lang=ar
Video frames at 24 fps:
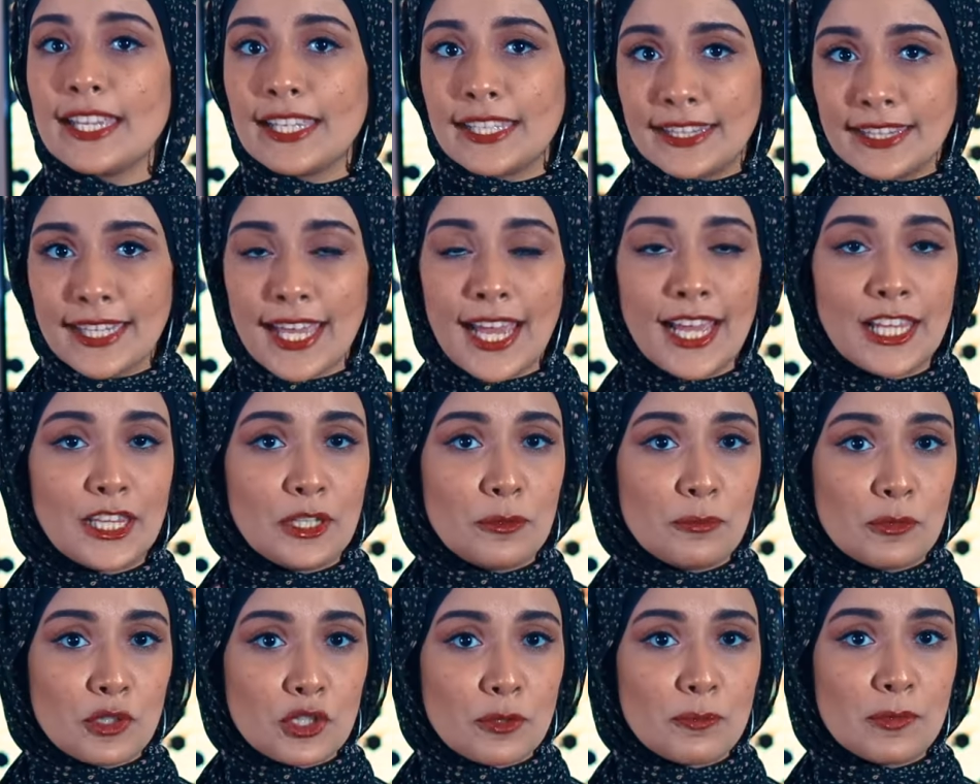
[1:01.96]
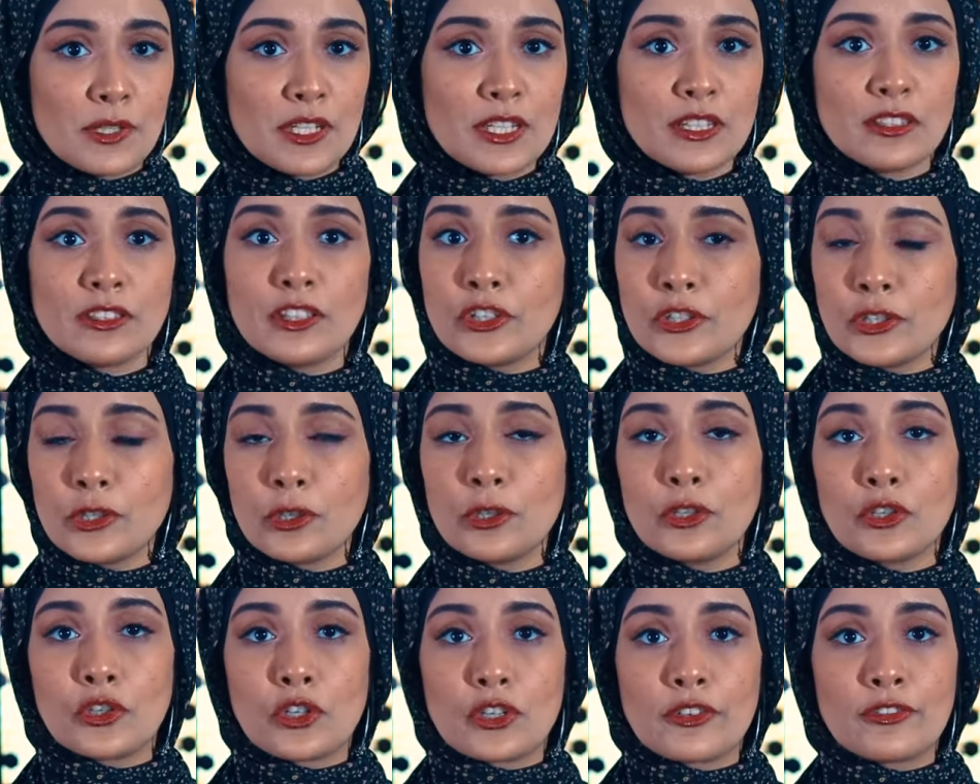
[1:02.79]
النحل مش بيقدر
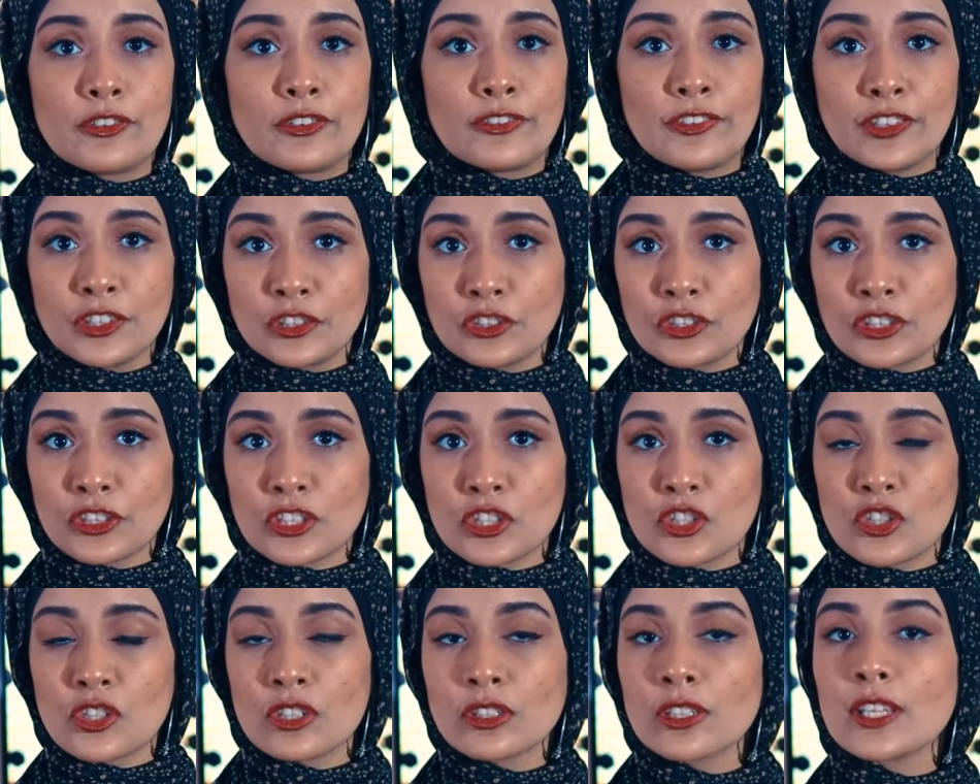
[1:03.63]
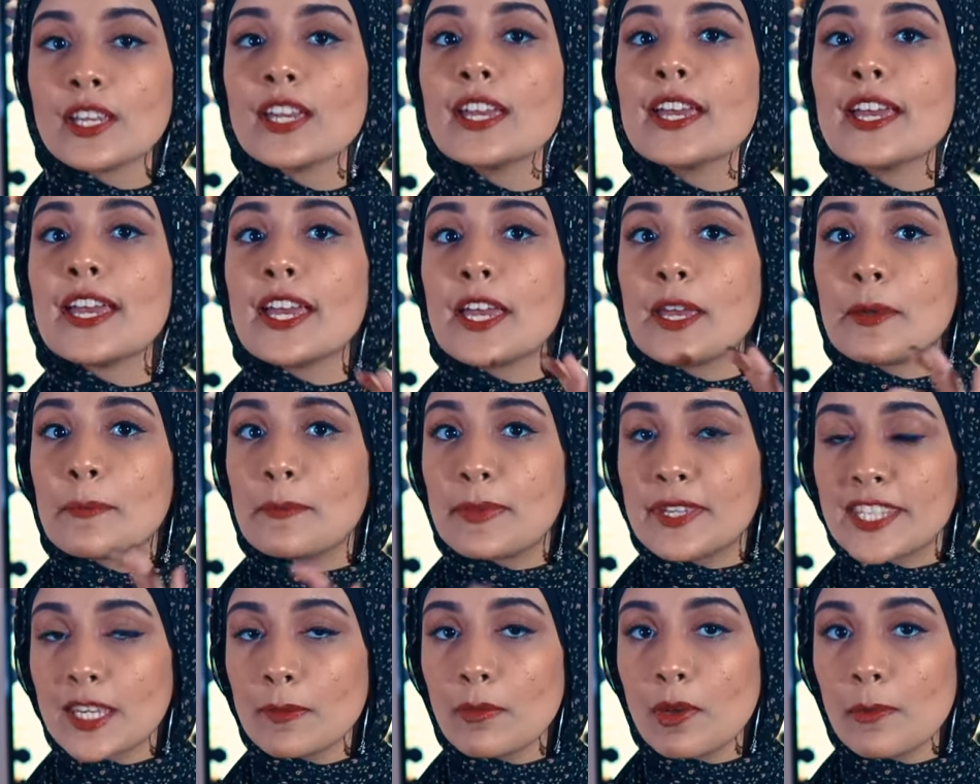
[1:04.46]
يخرج في فترة الشتاء
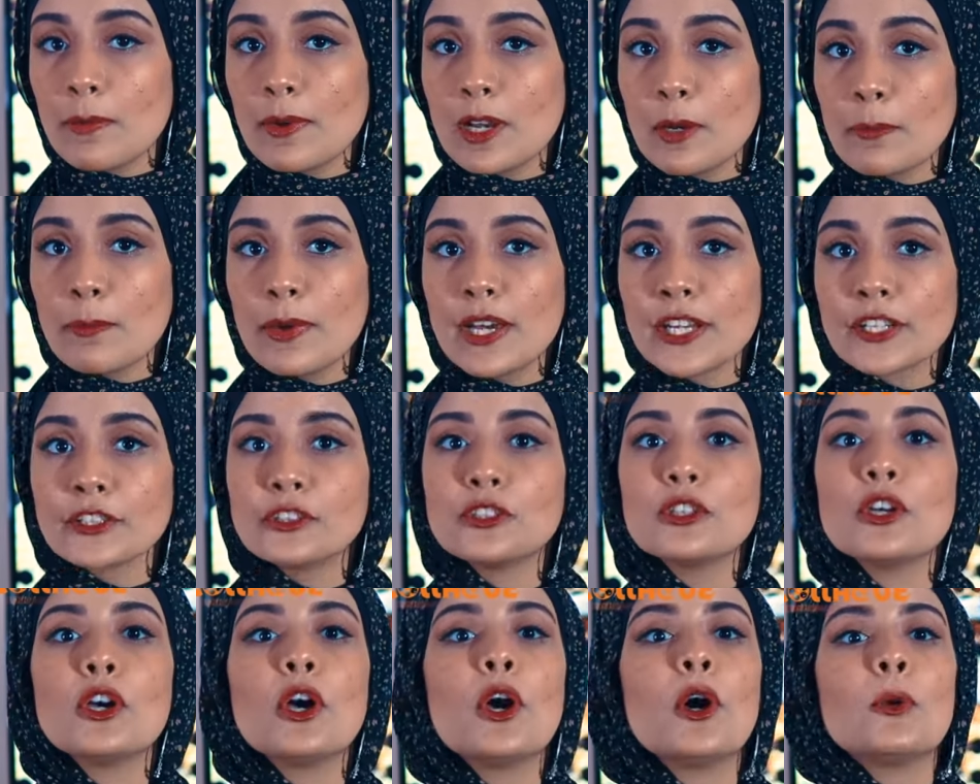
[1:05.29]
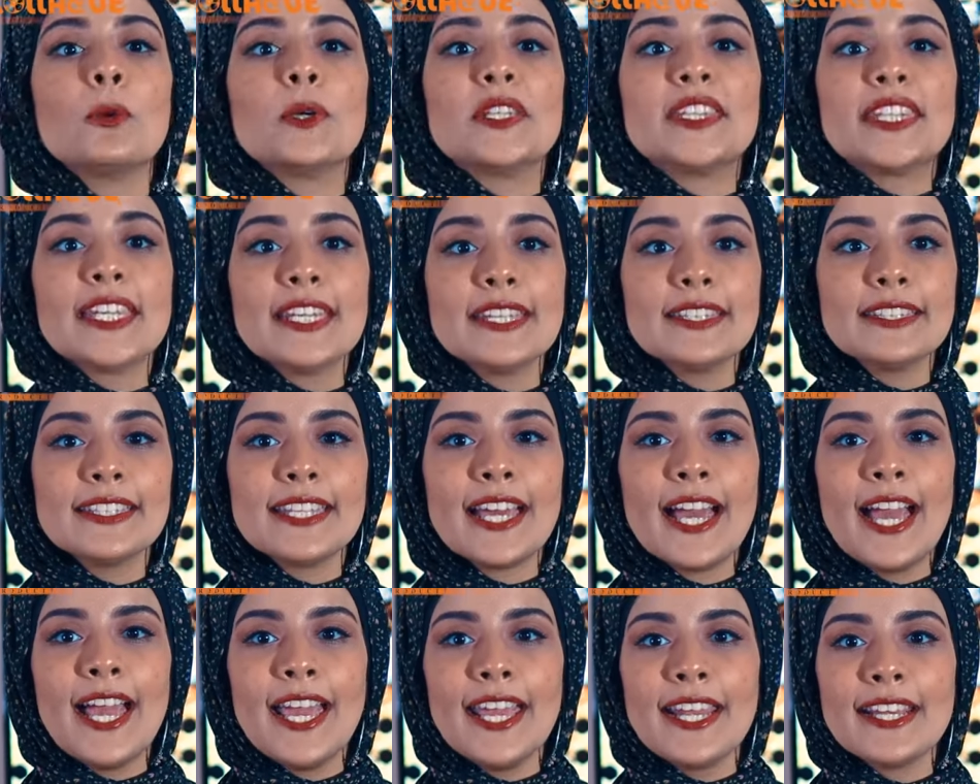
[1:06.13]
بسبب البرد وتاني
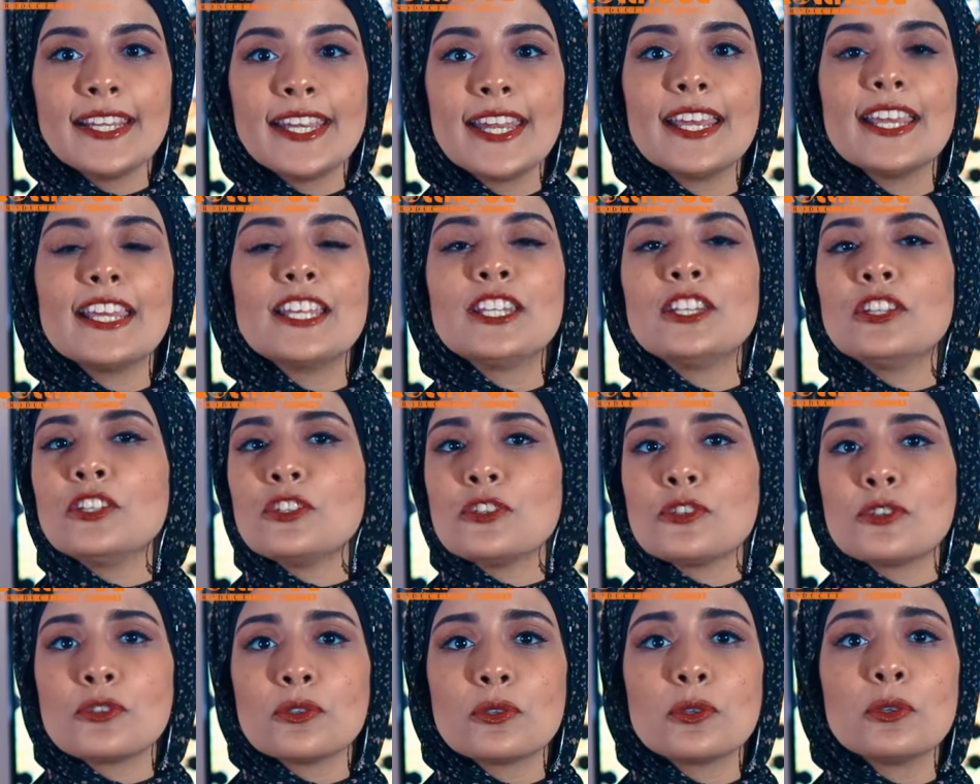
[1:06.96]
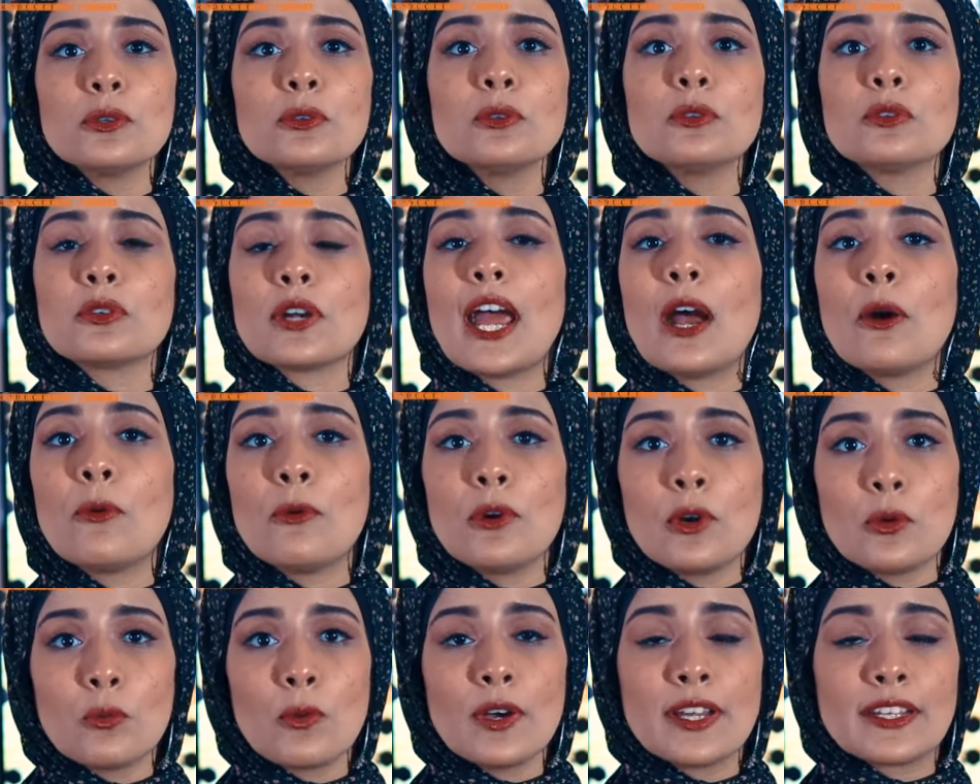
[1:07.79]
حاجة ان الزهور
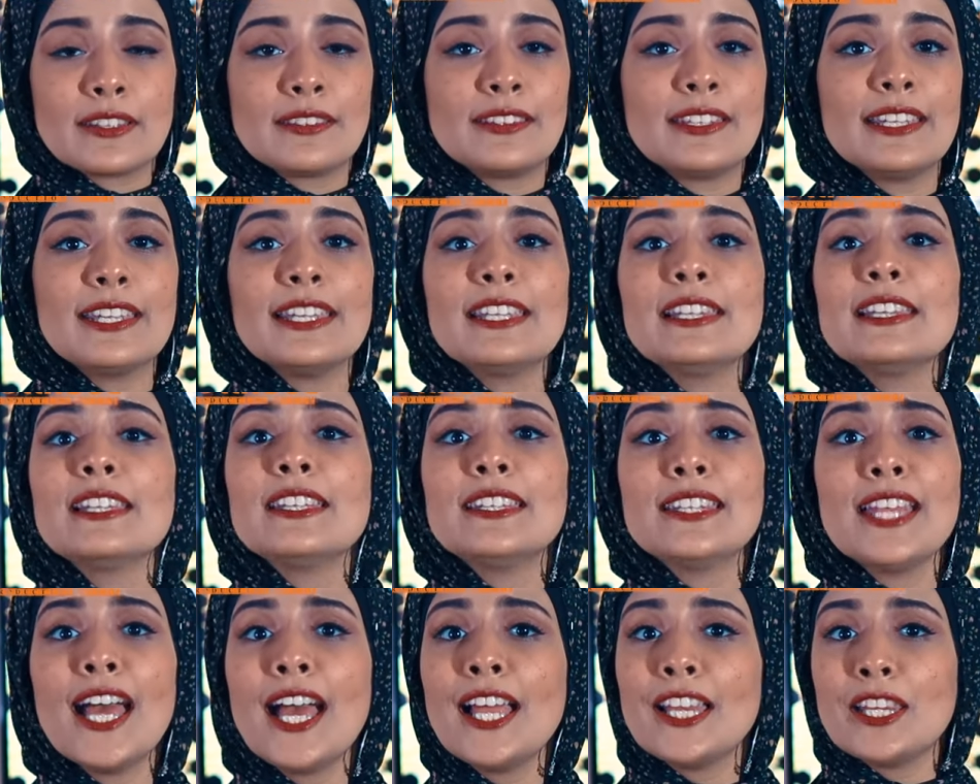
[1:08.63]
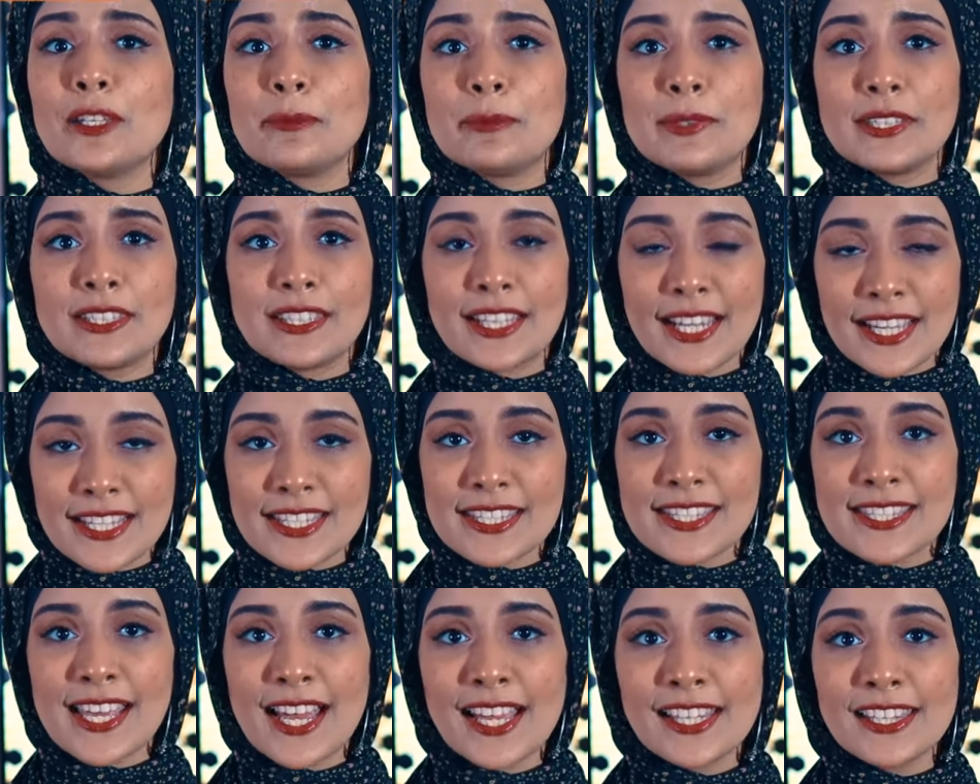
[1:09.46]
او الورد اللي النحل
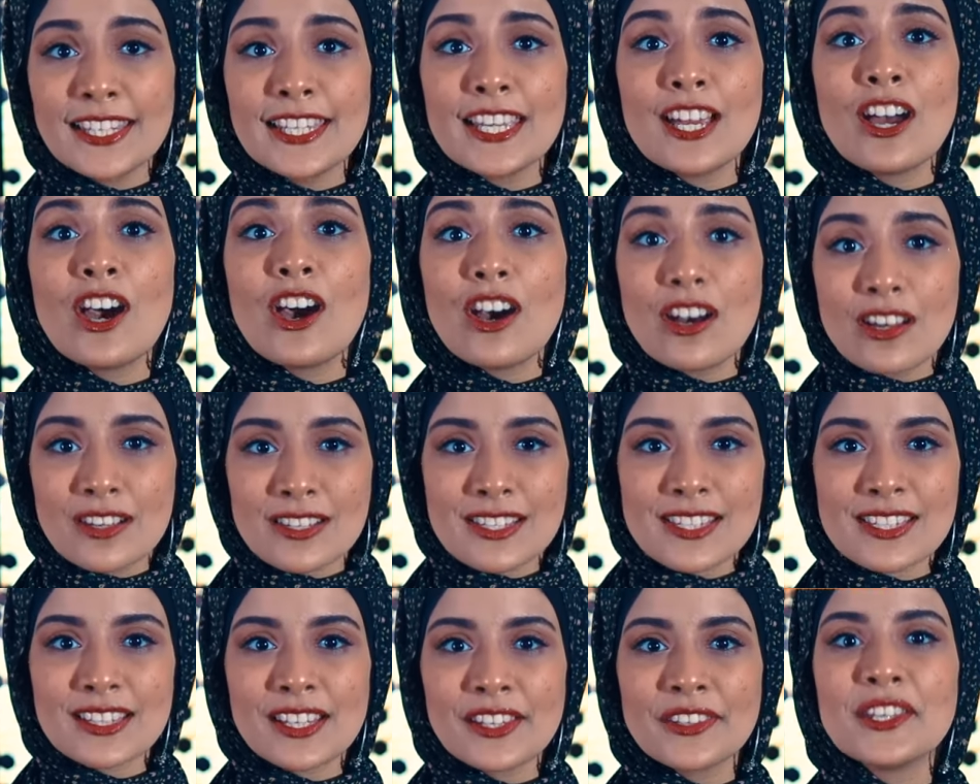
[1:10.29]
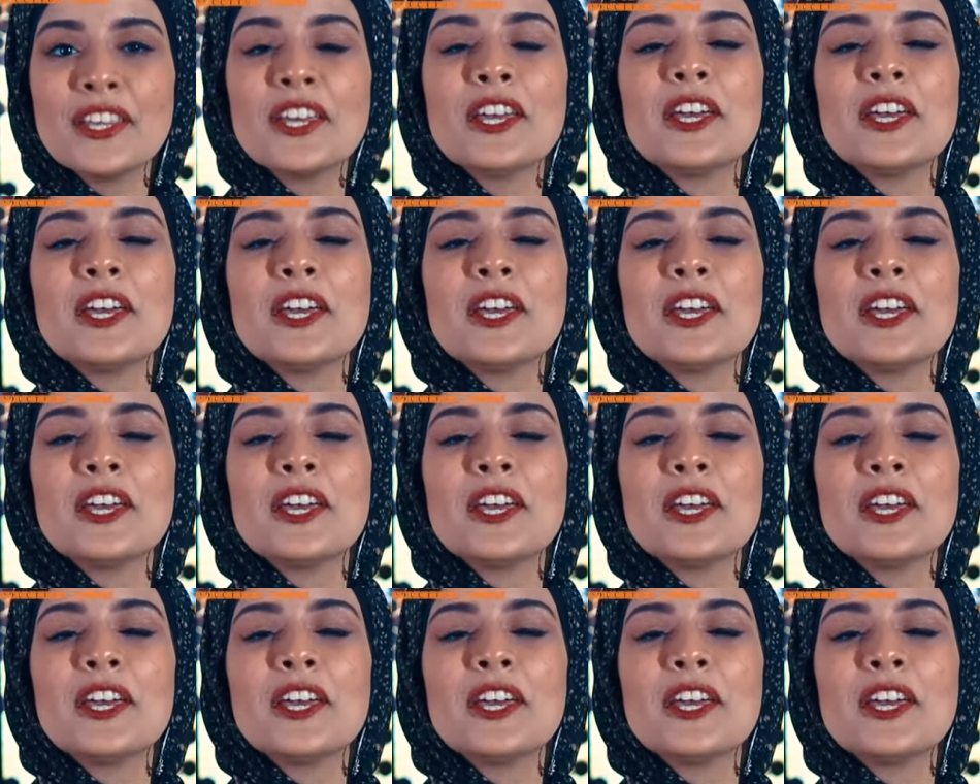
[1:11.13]
بيتغذى عليها اصلا